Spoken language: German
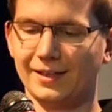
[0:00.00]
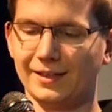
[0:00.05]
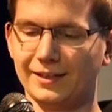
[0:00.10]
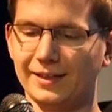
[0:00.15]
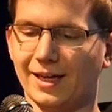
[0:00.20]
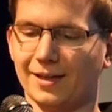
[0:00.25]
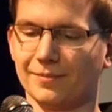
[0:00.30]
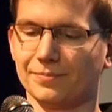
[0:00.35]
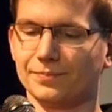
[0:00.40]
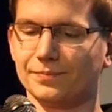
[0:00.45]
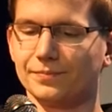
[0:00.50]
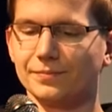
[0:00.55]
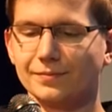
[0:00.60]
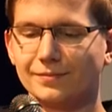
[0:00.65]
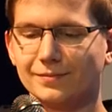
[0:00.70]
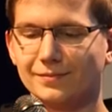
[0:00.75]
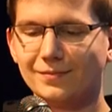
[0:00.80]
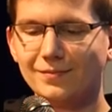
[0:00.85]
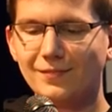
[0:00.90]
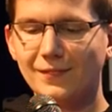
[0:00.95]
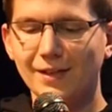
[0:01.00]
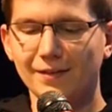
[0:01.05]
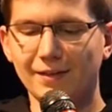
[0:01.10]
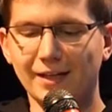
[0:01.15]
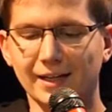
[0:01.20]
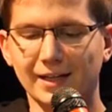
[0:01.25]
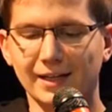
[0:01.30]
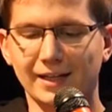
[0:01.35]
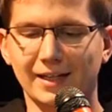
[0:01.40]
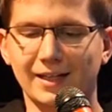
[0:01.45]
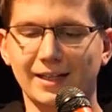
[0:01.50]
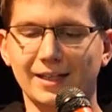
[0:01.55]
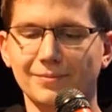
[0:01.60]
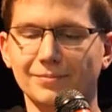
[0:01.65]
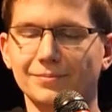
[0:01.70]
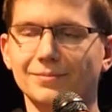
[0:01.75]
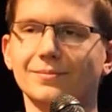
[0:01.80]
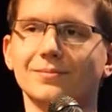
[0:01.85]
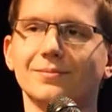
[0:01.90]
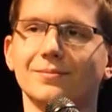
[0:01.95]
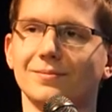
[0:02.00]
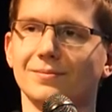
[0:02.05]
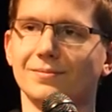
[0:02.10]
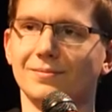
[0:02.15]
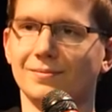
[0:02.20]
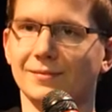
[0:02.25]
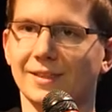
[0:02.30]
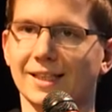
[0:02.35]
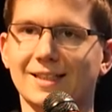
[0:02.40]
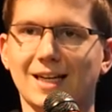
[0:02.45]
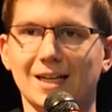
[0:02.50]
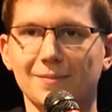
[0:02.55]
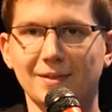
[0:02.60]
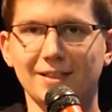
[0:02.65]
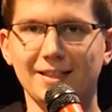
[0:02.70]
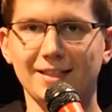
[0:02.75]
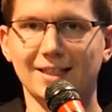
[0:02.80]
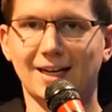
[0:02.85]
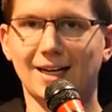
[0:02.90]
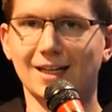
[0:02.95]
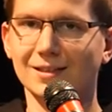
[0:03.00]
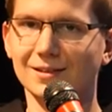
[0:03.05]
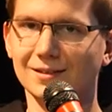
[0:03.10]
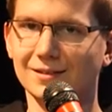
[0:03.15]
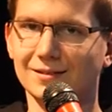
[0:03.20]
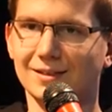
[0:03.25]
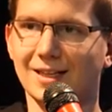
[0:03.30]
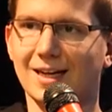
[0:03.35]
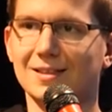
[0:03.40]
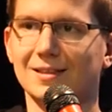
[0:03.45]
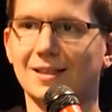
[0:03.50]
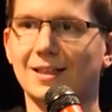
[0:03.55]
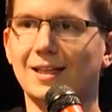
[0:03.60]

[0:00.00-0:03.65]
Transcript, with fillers: Ja, ähm, jetzt hat man die Daten, Daten